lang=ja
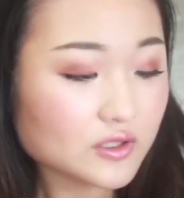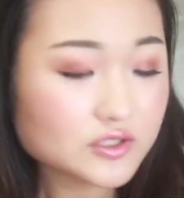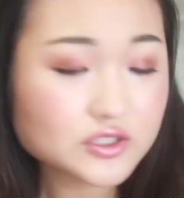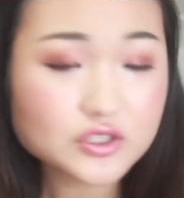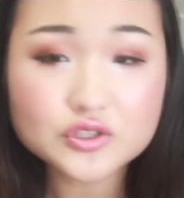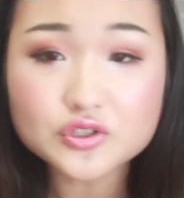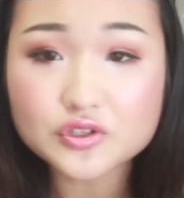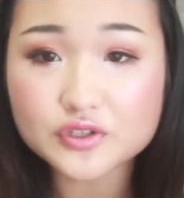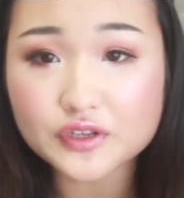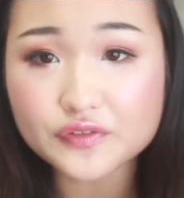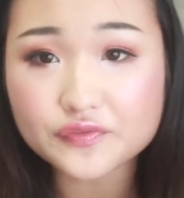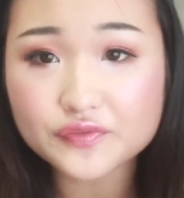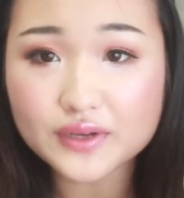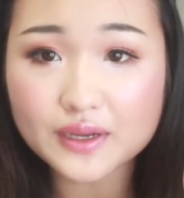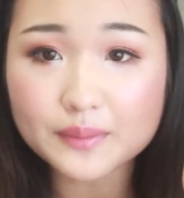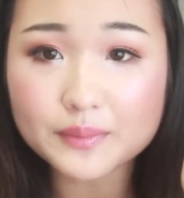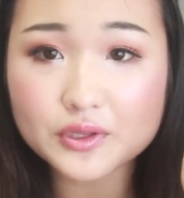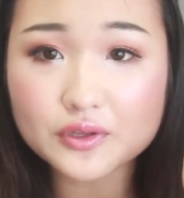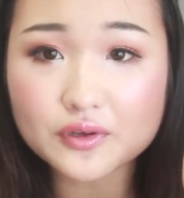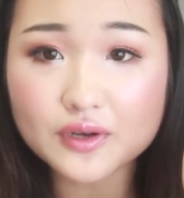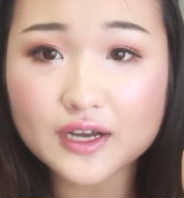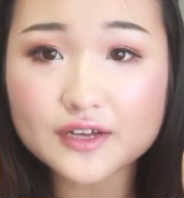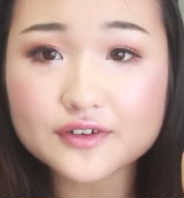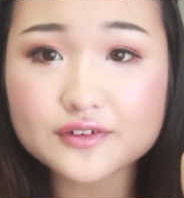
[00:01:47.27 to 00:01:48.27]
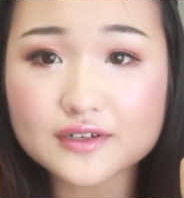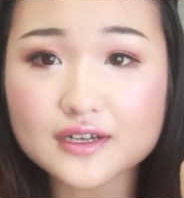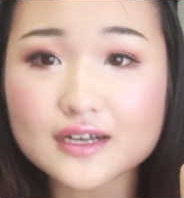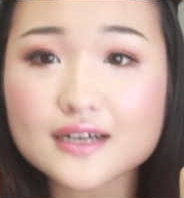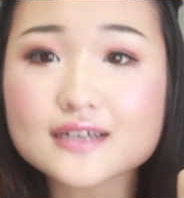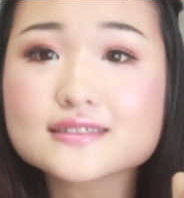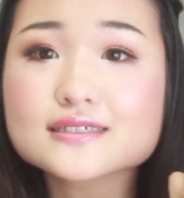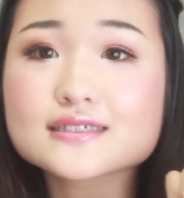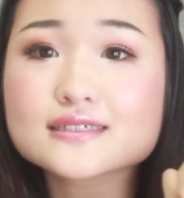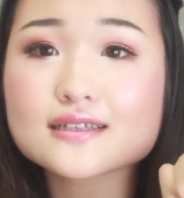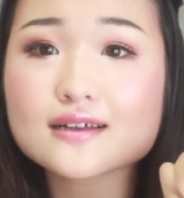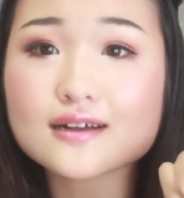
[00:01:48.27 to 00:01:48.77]
これちょっとね深みのある
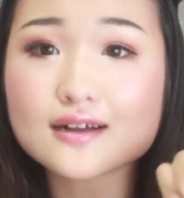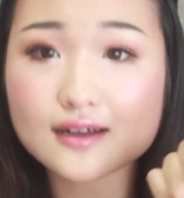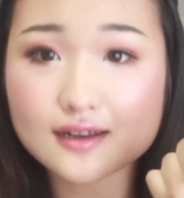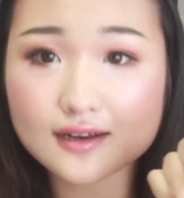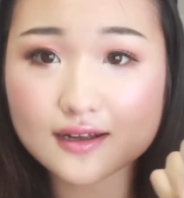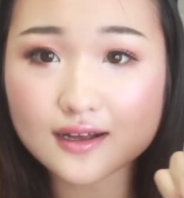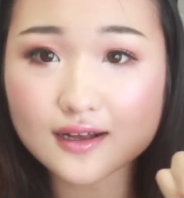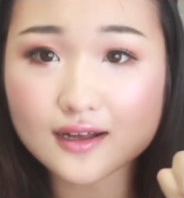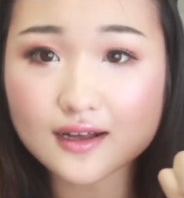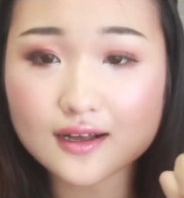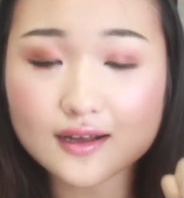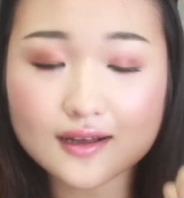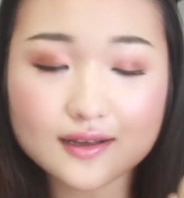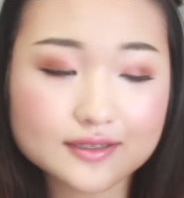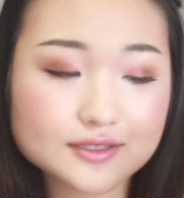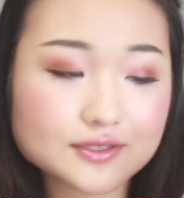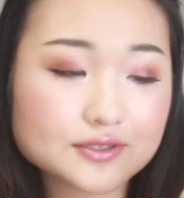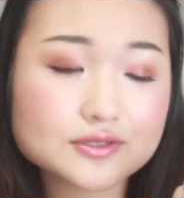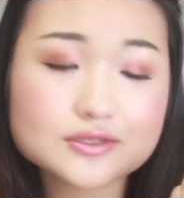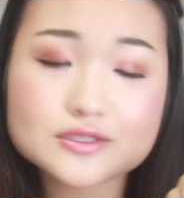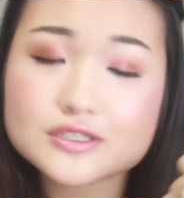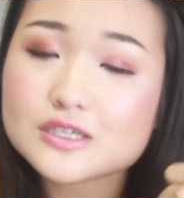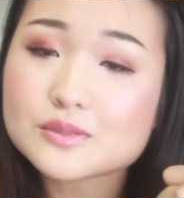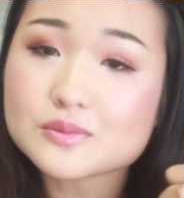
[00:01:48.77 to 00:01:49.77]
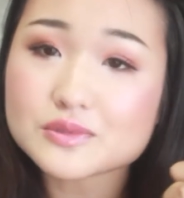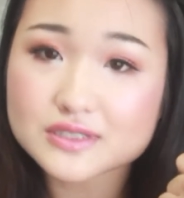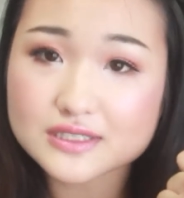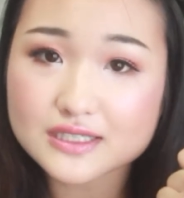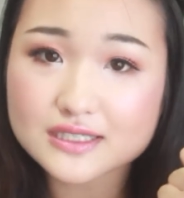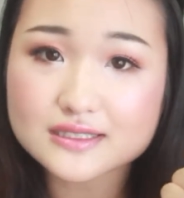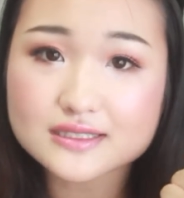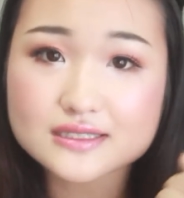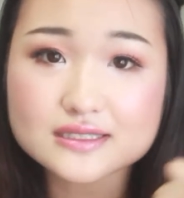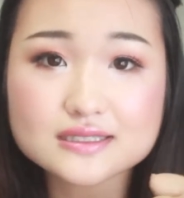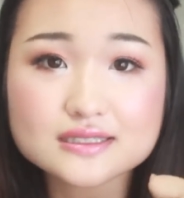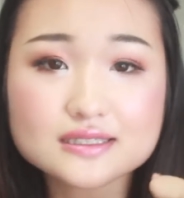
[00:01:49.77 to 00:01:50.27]
感じだから秋冬にも
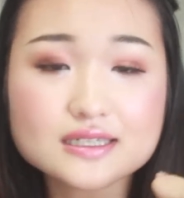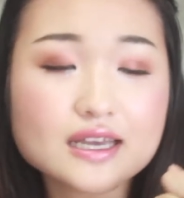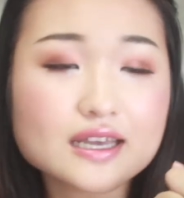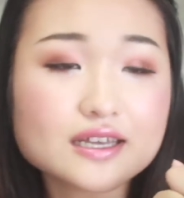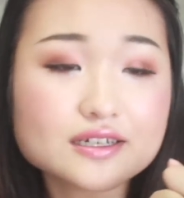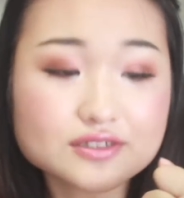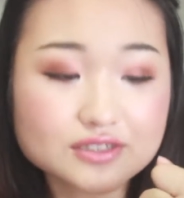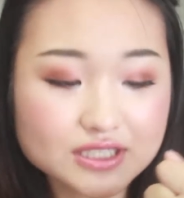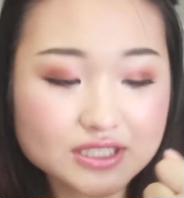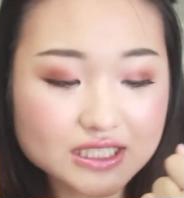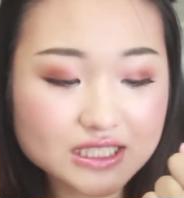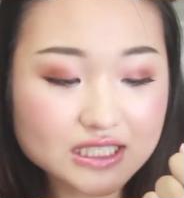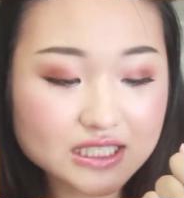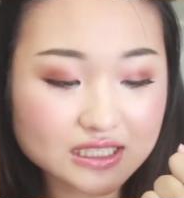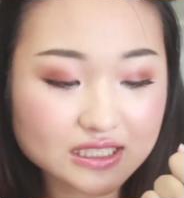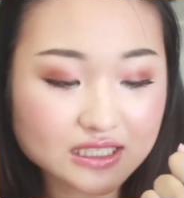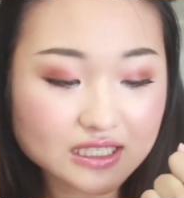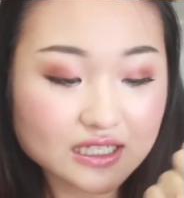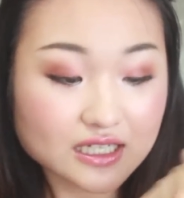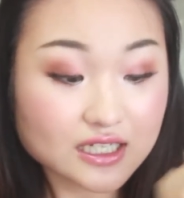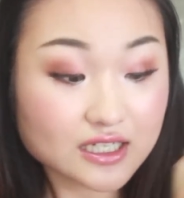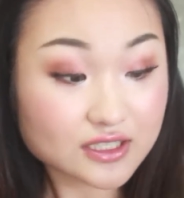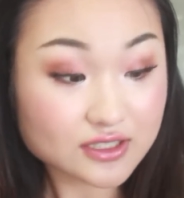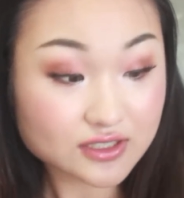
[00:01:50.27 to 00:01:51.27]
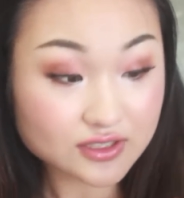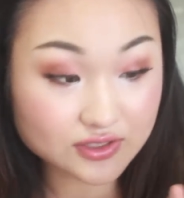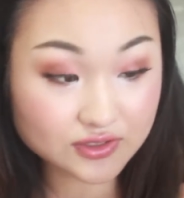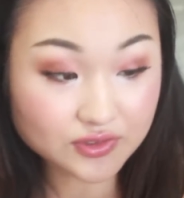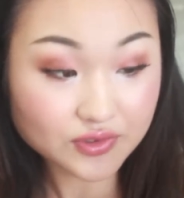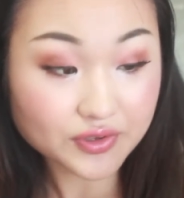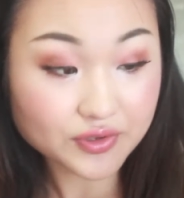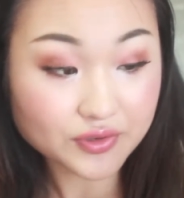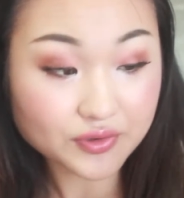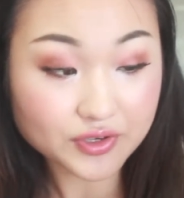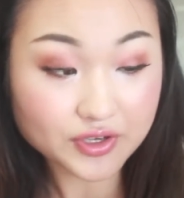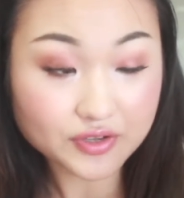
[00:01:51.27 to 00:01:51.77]
全然使えるしす
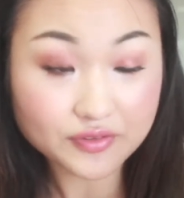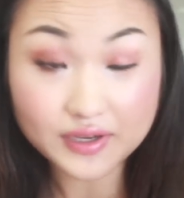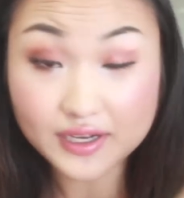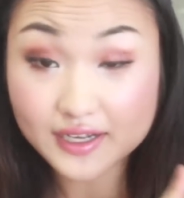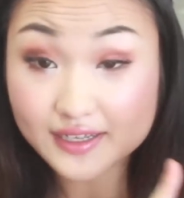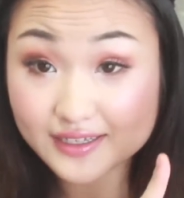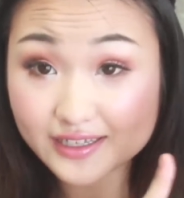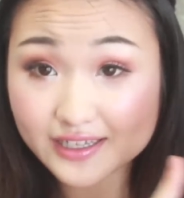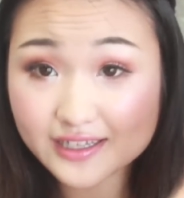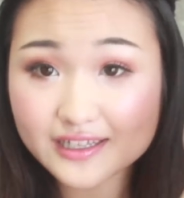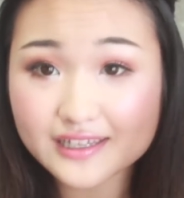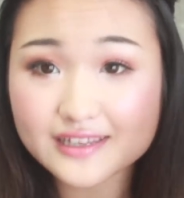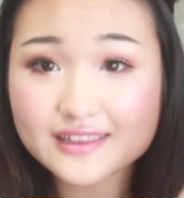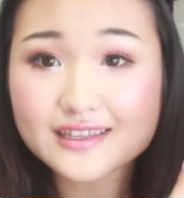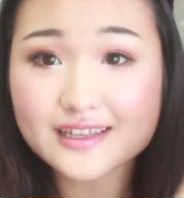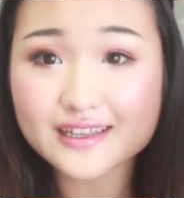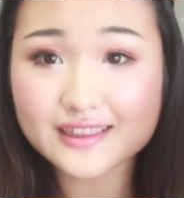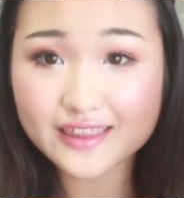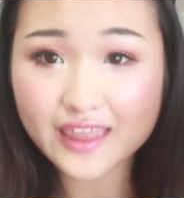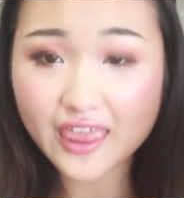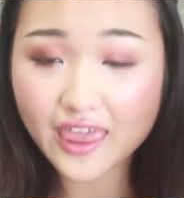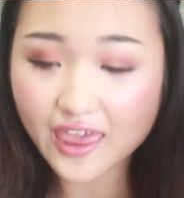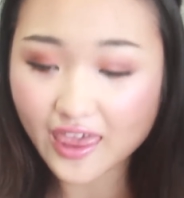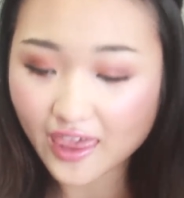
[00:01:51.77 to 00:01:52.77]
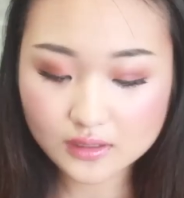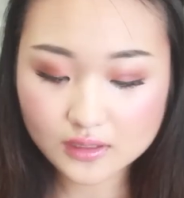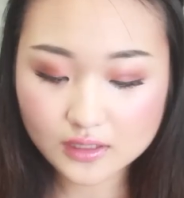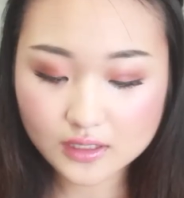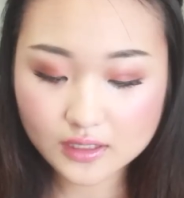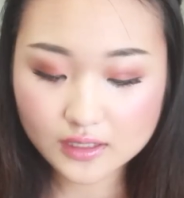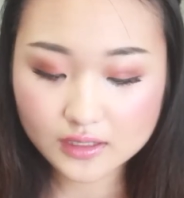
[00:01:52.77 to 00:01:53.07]
ごいこれは気に入ってて